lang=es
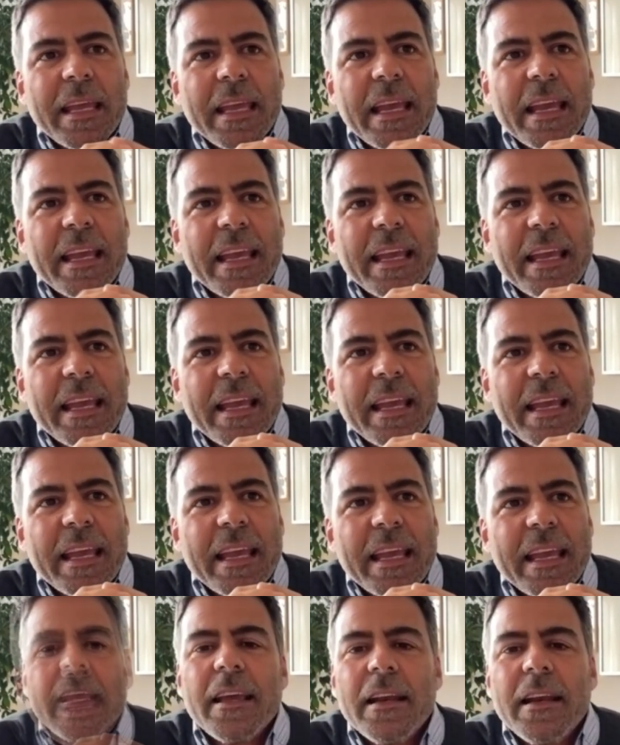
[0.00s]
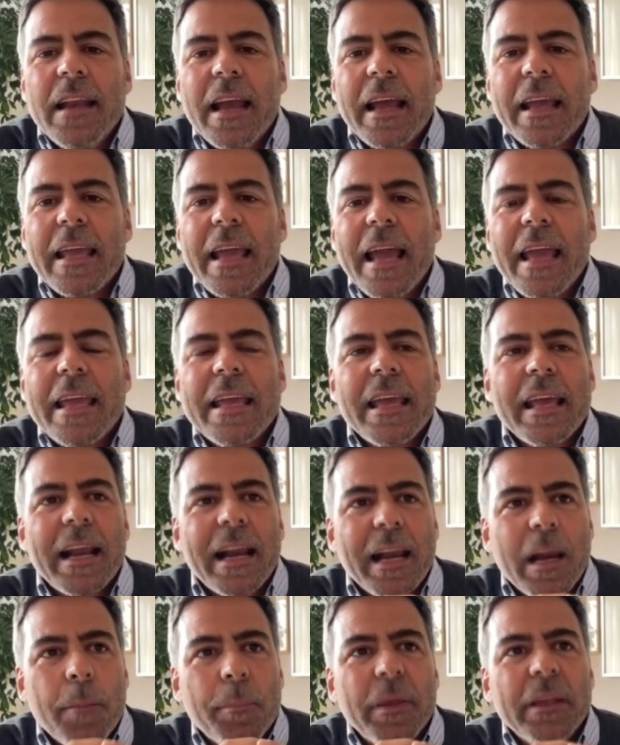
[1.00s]
que, es la que, la que hay
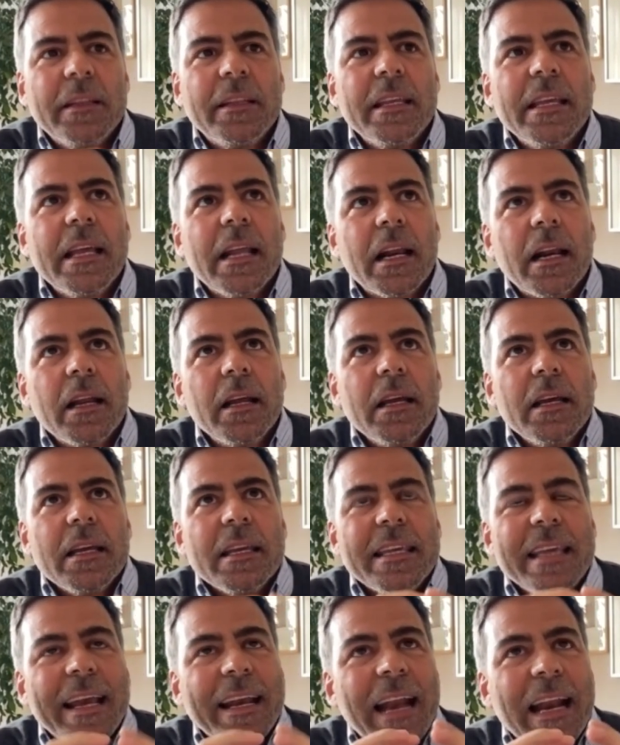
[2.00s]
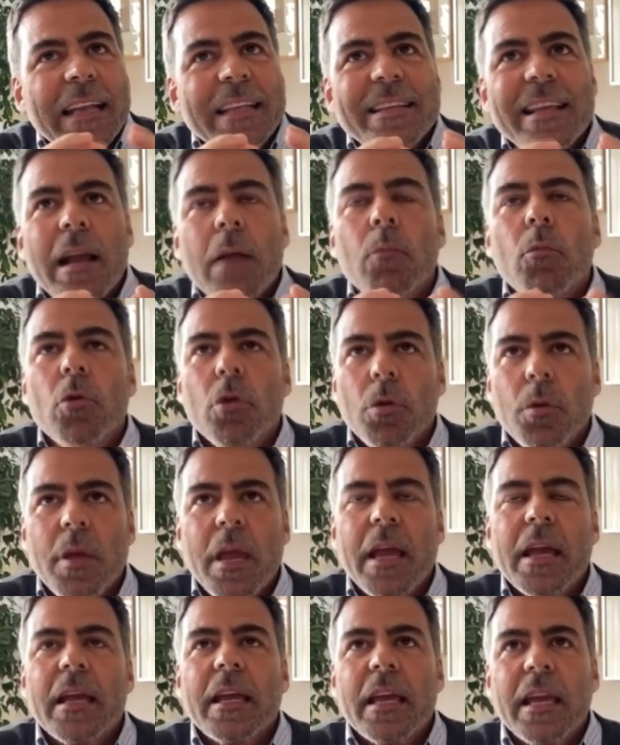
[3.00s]
que repetir y analizar muy
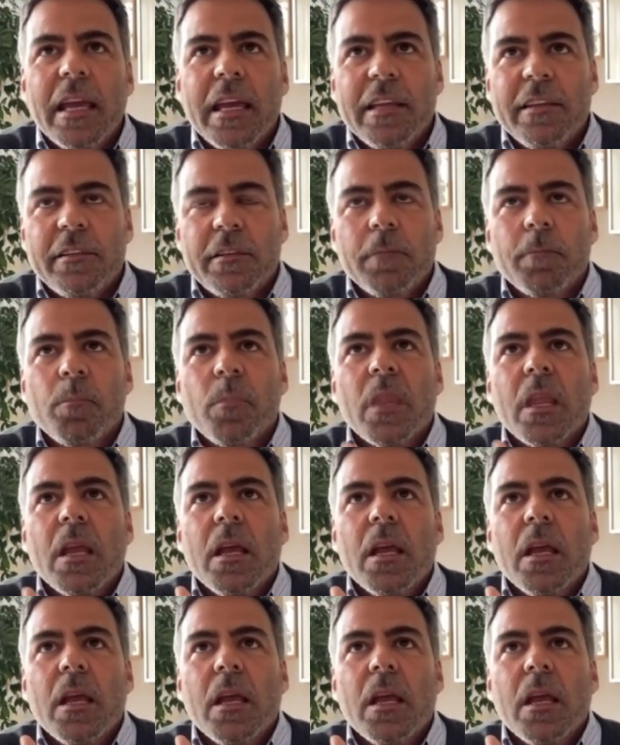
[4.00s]
bien, que es